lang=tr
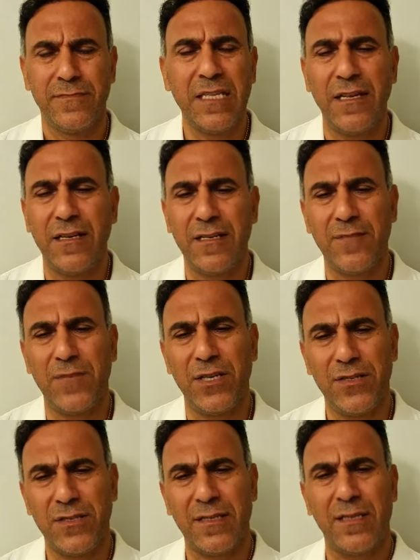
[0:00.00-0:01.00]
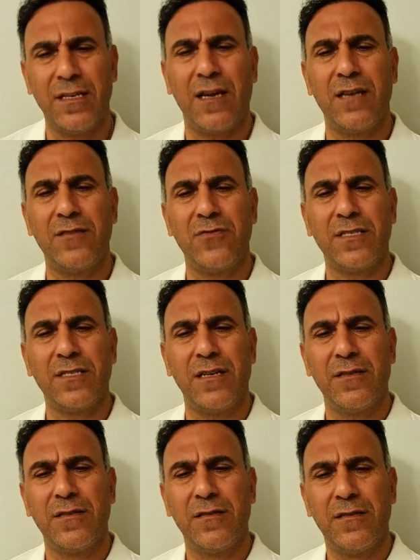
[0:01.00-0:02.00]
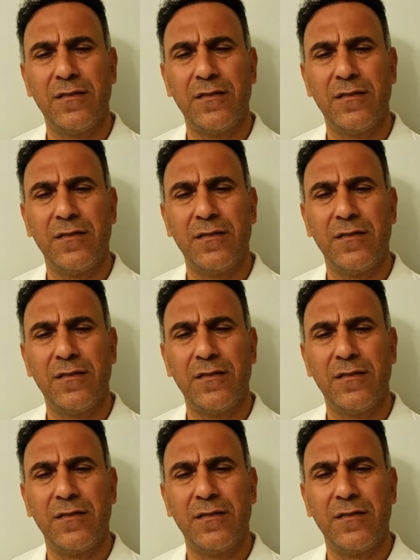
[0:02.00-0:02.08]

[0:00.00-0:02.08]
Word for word: Derisi başınıza değerli dostlar.